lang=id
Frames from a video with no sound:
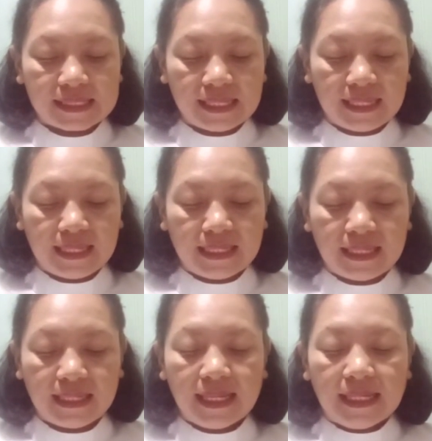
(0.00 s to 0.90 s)
kecil
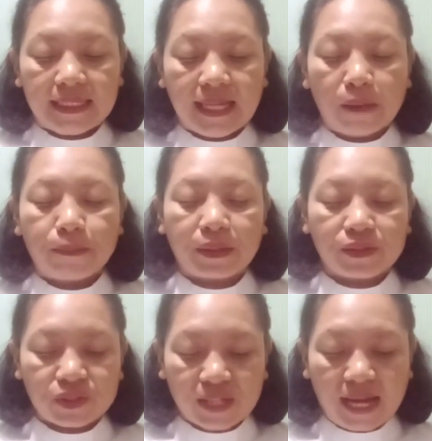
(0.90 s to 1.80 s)
ini yang
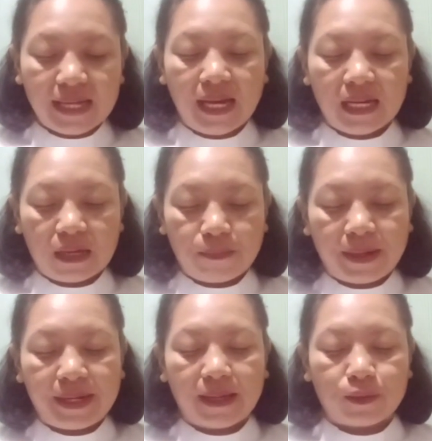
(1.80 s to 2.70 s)
percaya
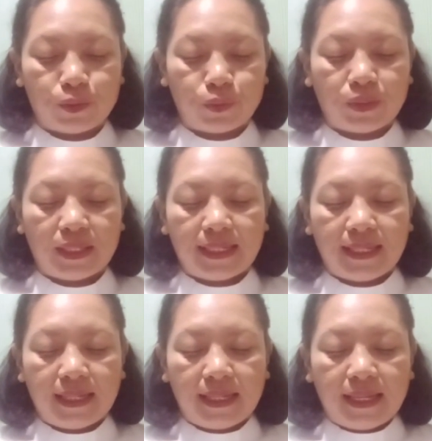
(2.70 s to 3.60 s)
kepadaku,
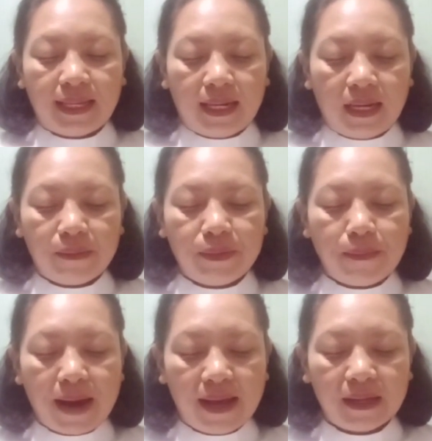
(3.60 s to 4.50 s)
lebih
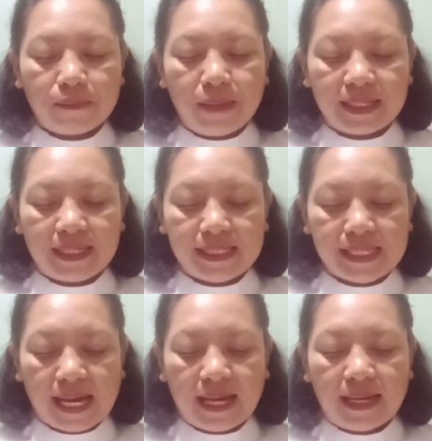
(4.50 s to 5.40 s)
baik
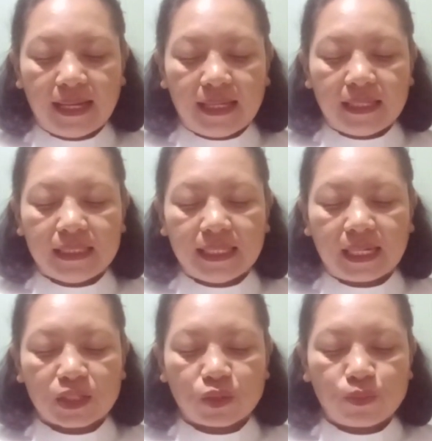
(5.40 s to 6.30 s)
baginya
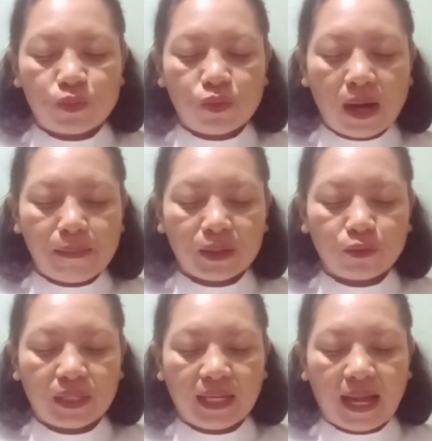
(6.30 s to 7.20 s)
jika sebuah batu
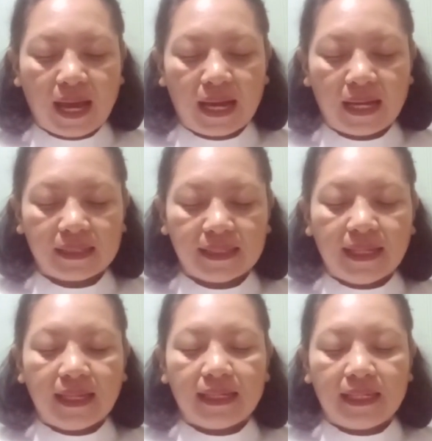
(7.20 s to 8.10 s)
kilangan
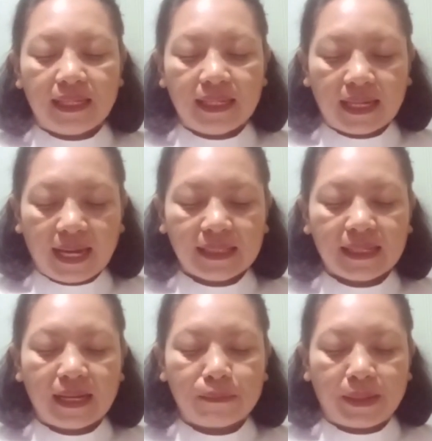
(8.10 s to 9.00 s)

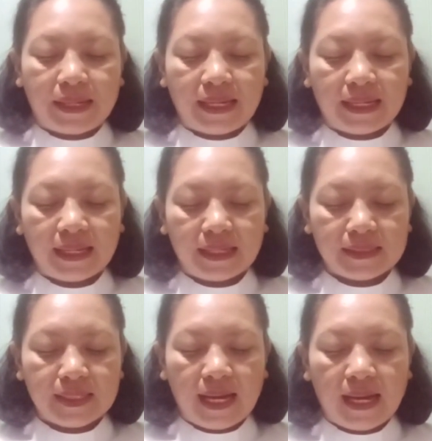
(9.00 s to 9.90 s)
diikatkan pada
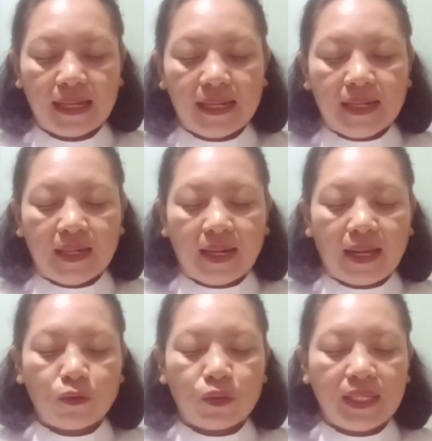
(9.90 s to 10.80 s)
lehernya,
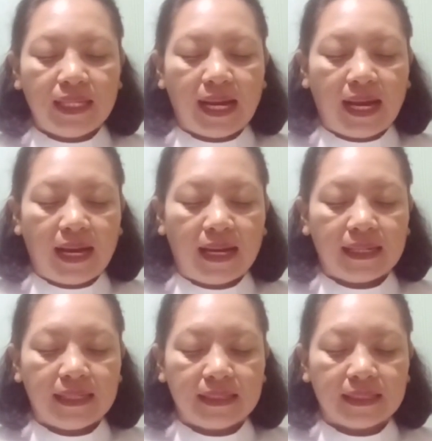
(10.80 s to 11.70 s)
lalu ia
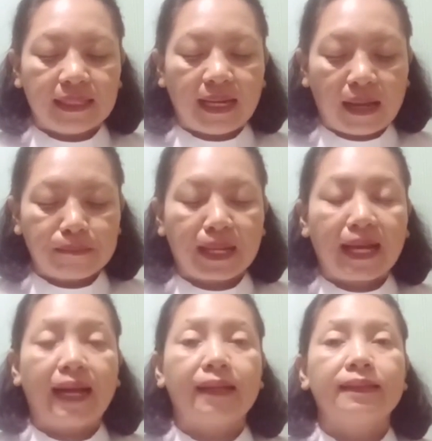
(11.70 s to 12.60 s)

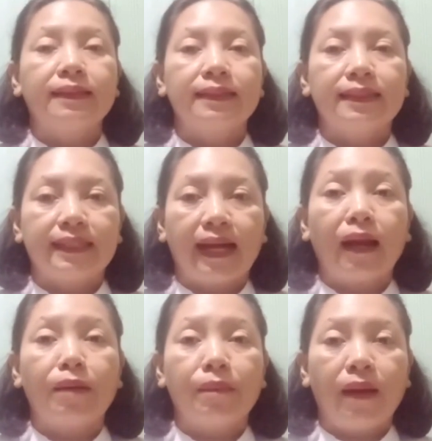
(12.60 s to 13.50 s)
ditenggelamkan ke
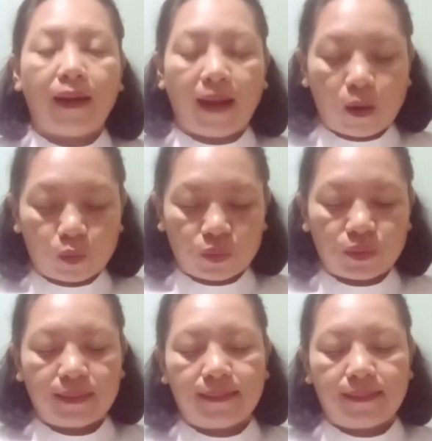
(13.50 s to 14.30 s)
dalam laut.